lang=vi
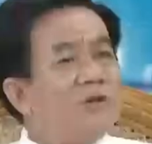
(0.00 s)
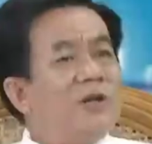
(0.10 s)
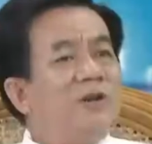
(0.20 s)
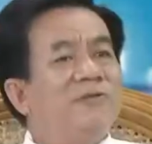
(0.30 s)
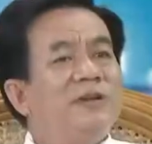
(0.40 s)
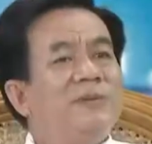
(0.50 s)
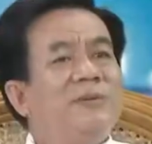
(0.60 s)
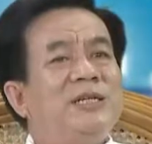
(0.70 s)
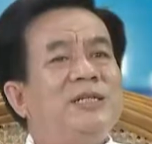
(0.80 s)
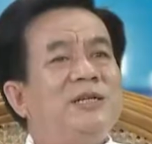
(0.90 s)
nói phần trình
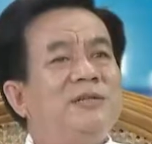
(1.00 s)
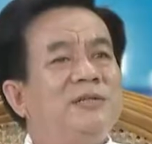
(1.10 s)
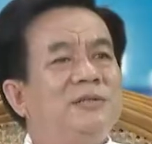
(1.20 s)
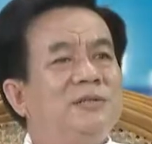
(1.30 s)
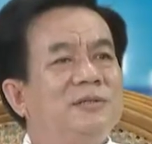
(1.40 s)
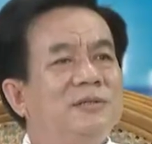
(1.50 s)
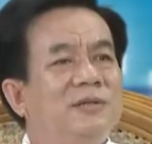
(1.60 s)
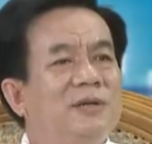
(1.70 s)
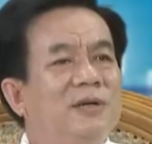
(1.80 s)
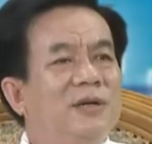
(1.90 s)
bày trên
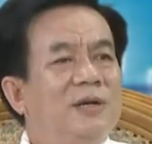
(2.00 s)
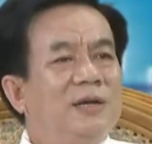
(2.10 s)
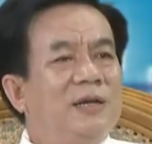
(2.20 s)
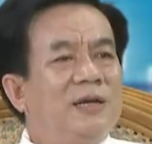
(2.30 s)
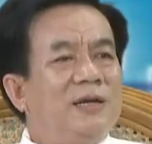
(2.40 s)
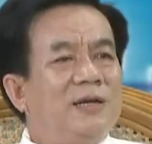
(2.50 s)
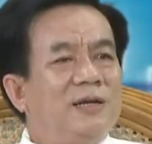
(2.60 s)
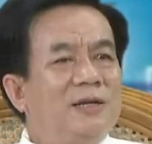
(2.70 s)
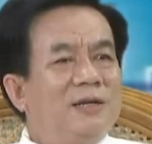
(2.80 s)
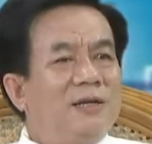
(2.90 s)
là
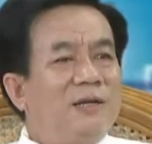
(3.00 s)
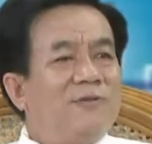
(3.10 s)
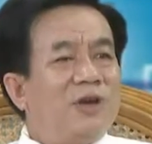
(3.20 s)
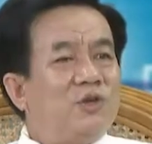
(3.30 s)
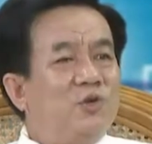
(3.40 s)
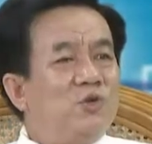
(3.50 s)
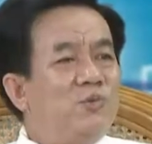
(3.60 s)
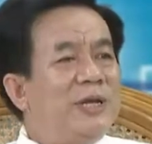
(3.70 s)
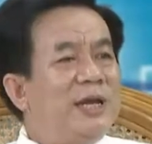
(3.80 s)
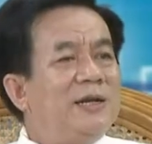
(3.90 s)
cái vật chủ
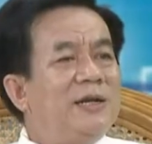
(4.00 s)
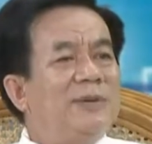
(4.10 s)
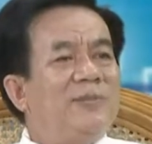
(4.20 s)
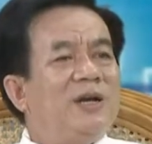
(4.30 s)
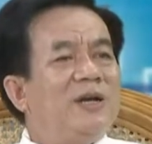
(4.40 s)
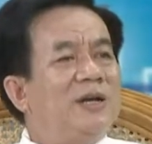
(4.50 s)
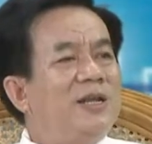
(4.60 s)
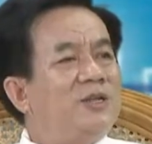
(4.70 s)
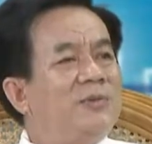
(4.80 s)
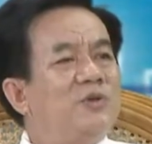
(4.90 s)
trung gian để mà lây
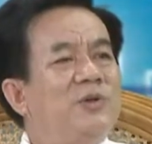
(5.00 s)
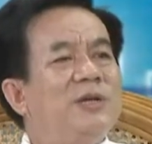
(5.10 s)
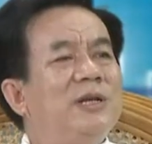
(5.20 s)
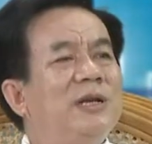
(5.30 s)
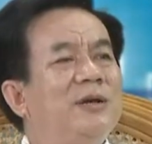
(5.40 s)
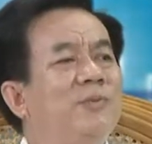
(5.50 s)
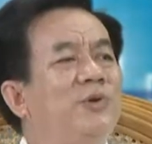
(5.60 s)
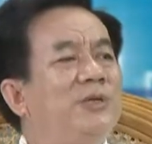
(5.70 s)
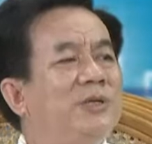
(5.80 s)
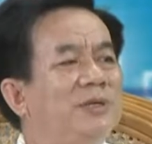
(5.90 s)
truyền bệnh sốt huyết là
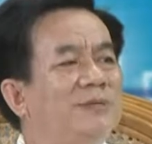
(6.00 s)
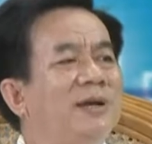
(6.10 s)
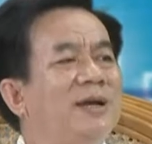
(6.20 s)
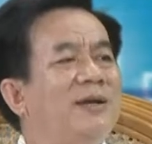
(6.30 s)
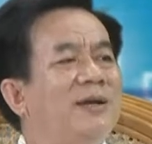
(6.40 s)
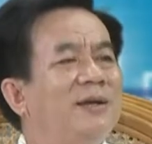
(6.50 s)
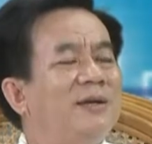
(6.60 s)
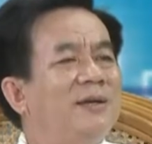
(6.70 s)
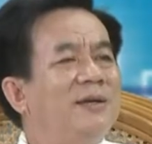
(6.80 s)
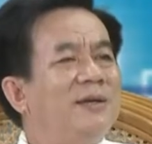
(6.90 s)
mũi vằn vâng.
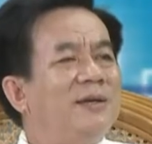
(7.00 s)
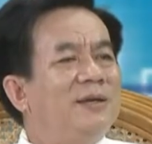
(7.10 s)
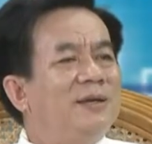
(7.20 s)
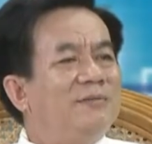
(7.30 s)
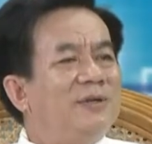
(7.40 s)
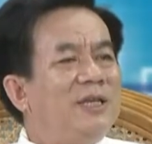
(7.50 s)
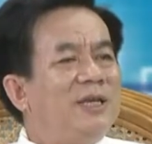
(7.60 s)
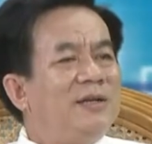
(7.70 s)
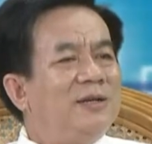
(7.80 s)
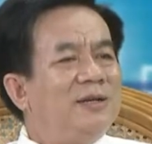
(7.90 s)
và
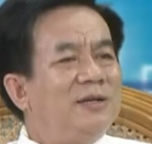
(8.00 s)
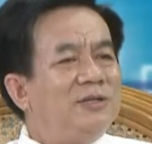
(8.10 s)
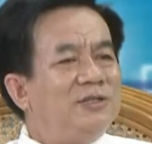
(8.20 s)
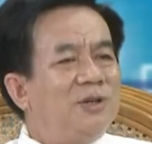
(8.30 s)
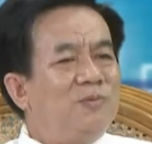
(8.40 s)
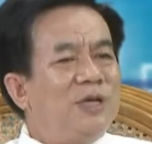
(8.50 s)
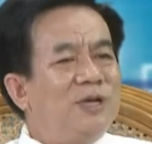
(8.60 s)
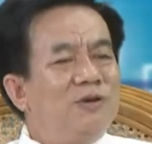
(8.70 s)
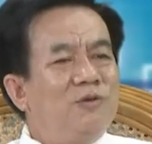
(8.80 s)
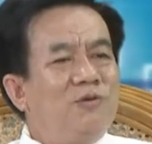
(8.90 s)
thì người, trong
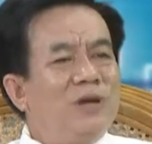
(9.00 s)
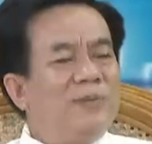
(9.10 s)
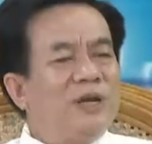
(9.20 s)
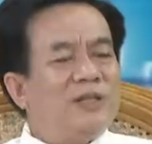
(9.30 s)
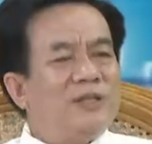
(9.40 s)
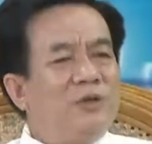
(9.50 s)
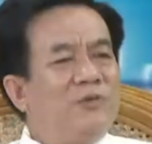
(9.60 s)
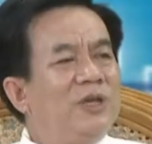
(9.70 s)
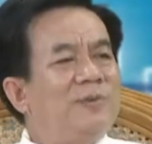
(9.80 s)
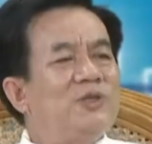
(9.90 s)
nghiên cứu để mà tiêu
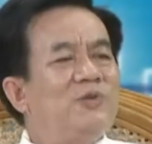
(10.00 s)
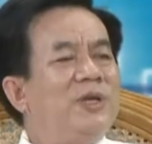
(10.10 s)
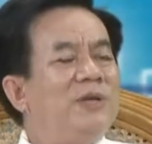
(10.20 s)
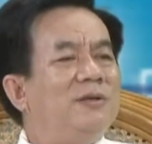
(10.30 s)
diệt bệnh sốt huyết